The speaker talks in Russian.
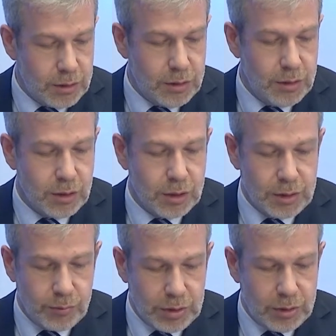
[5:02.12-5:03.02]
и
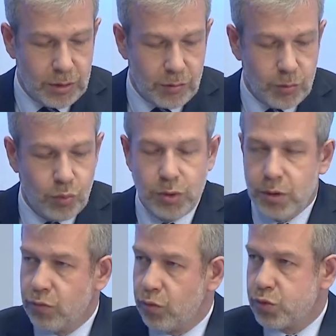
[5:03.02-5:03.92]
отремонтировать
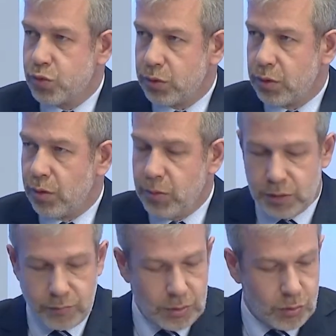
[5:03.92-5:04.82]
более 200
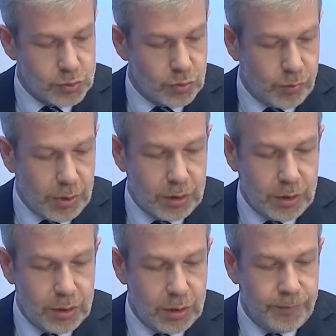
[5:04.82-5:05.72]
километров дорожного
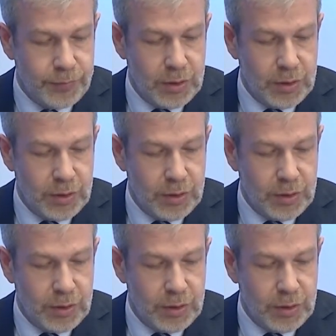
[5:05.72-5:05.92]
покрытия,